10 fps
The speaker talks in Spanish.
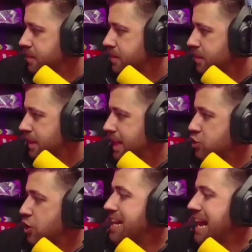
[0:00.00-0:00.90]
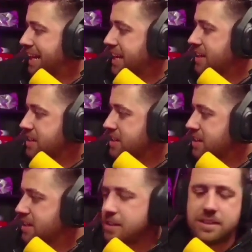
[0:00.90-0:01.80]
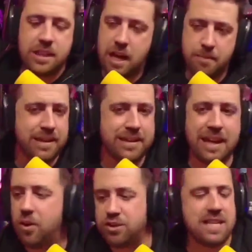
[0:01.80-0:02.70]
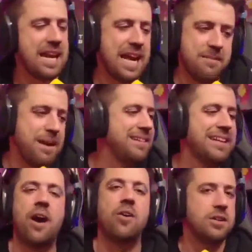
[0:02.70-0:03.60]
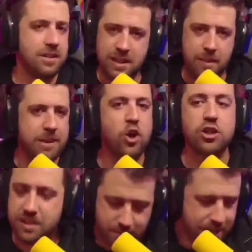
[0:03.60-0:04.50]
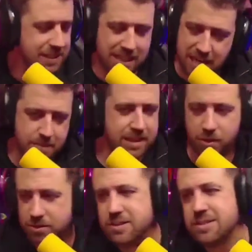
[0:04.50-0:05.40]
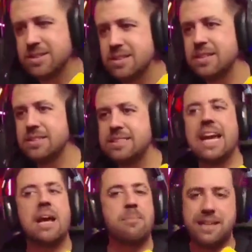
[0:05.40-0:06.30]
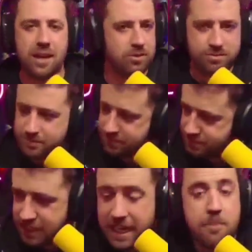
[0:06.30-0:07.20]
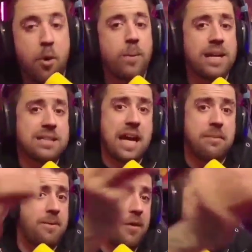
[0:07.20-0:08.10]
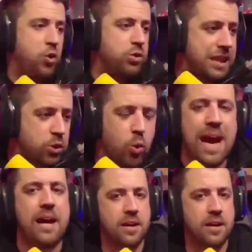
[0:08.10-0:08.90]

Que estoy en la Kings. Se la ha inventado, se la ha inventado. Amigos, de verdad, se la ha inventado. Se la ha inventado. Ahora Movistar me va a hacer un titular.